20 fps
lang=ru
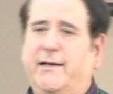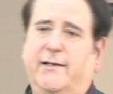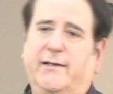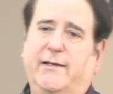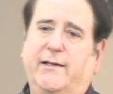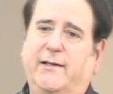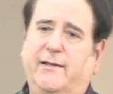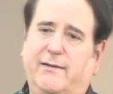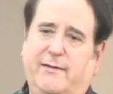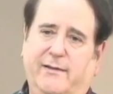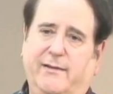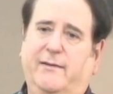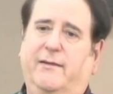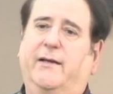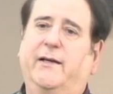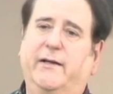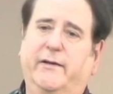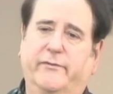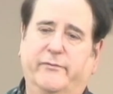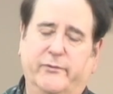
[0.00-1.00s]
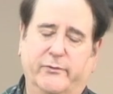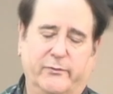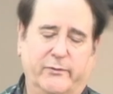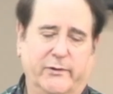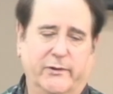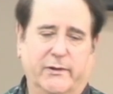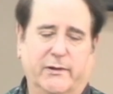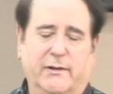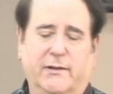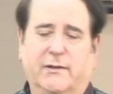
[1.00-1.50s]
всегда было
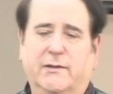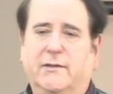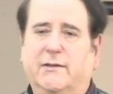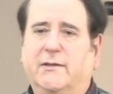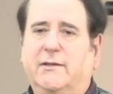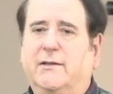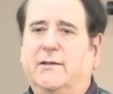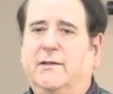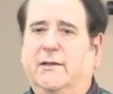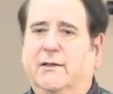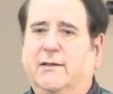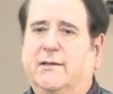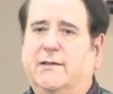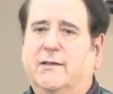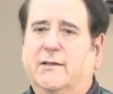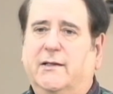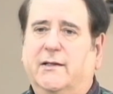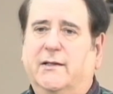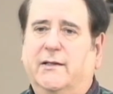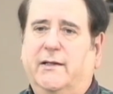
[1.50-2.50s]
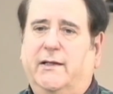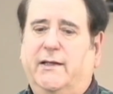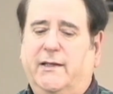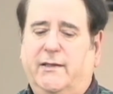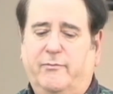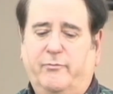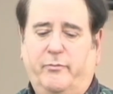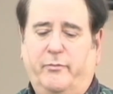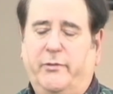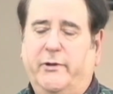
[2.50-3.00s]
намного лучше,
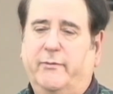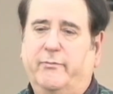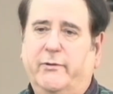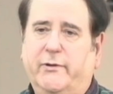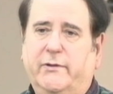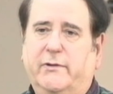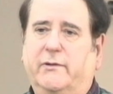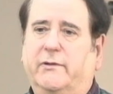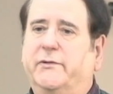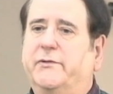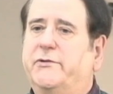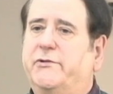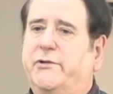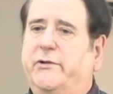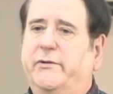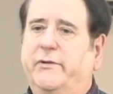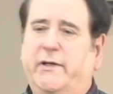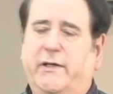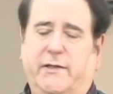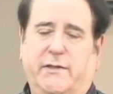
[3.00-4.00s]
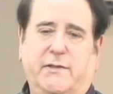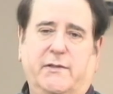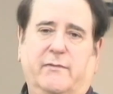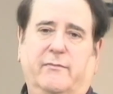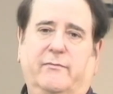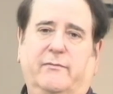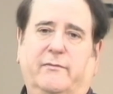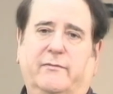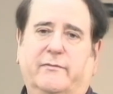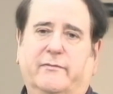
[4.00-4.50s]
чем где бы то ни
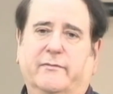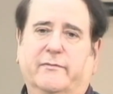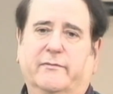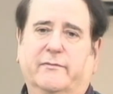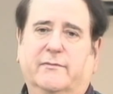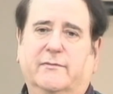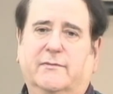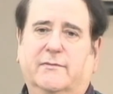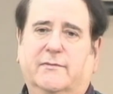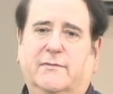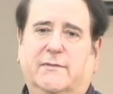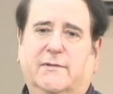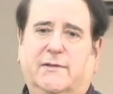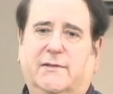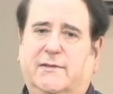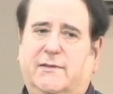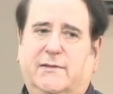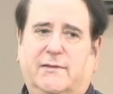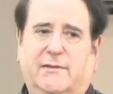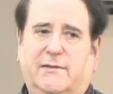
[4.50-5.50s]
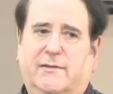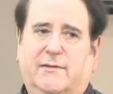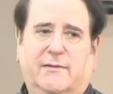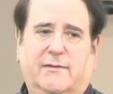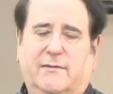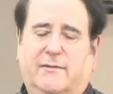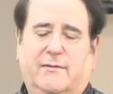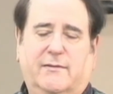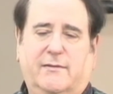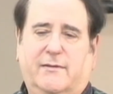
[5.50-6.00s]
было в других местах,
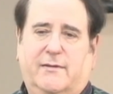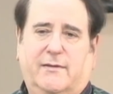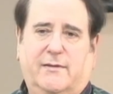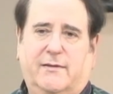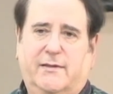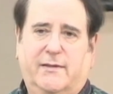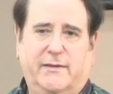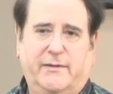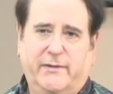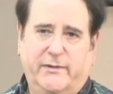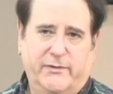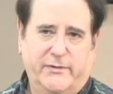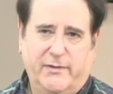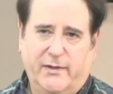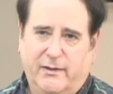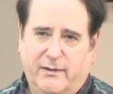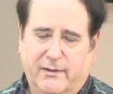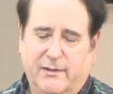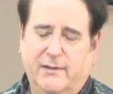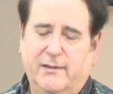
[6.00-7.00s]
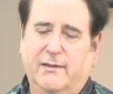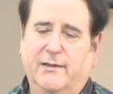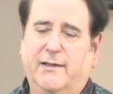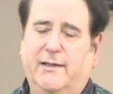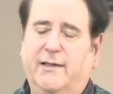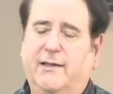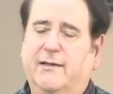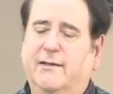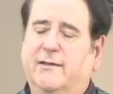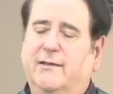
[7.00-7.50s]
включая библейский
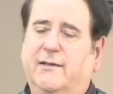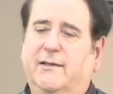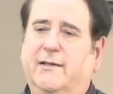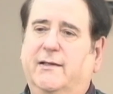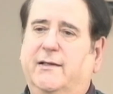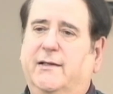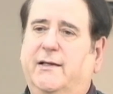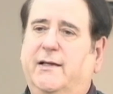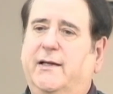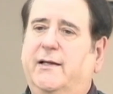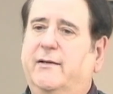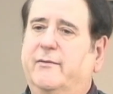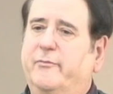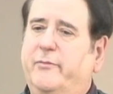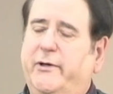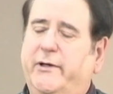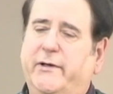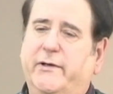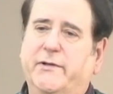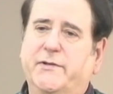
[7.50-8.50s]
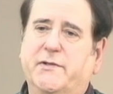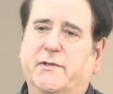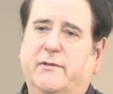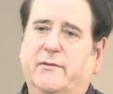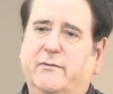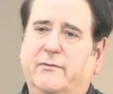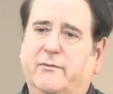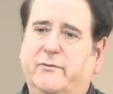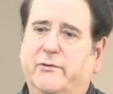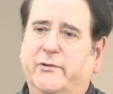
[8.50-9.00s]
иудаизм.
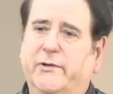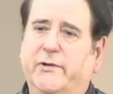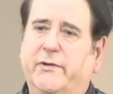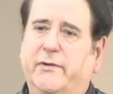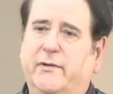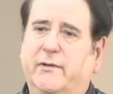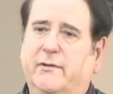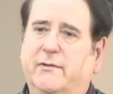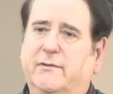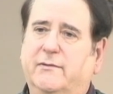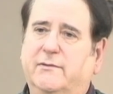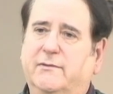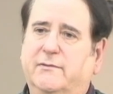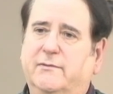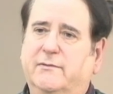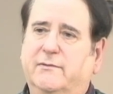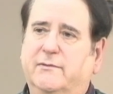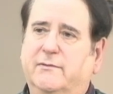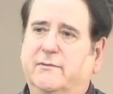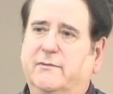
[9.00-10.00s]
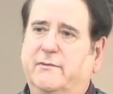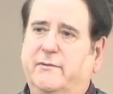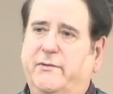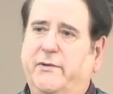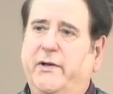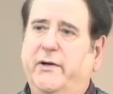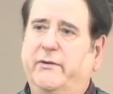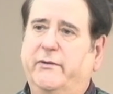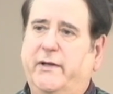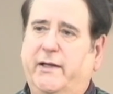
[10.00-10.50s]
В то время с трудом
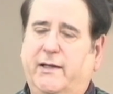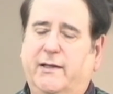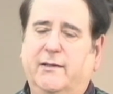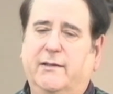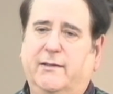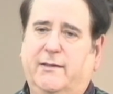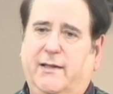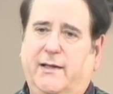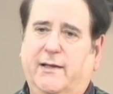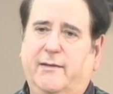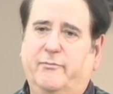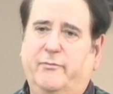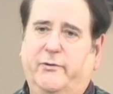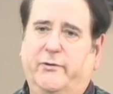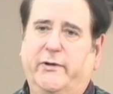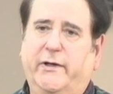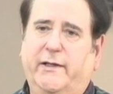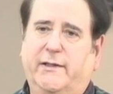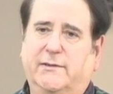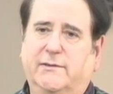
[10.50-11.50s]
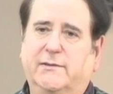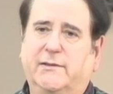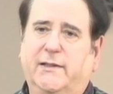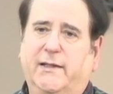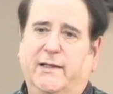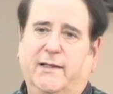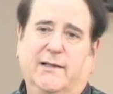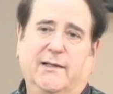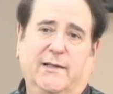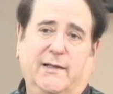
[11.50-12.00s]
можно было сравнивать
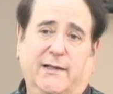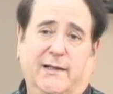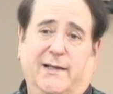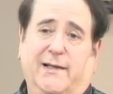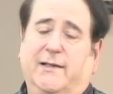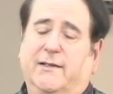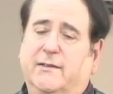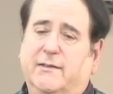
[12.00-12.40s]
положение женщин в